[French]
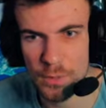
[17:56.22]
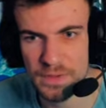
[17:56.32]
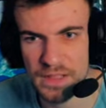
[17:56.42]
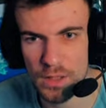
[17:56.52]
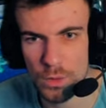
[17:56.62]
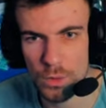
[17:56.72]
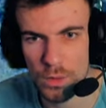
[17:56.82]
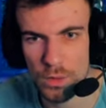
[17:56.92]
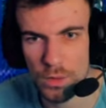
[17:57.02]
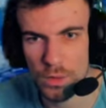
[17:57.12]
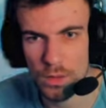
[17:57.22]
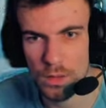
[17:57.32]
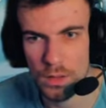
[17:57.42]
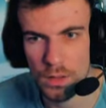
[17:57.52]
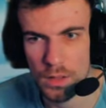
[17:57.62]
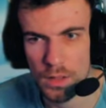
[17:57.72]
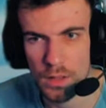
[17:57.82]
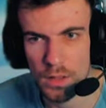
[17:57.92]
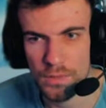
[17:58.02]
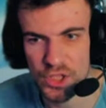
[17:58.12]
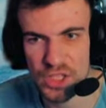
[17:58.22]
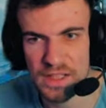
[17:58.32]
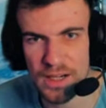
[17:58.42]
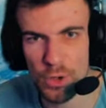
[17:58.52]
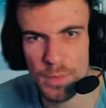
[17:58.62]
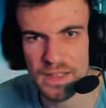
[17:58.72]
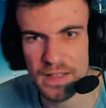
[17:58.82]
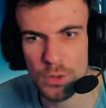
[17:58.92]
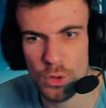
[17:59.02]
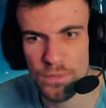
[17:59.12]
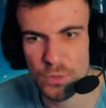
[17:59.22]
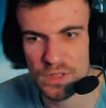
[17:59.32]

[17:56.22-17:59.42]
hop, c'est là-haut. Enfin, je dis c'est là-haut, mais c'est vrai qu'en fait,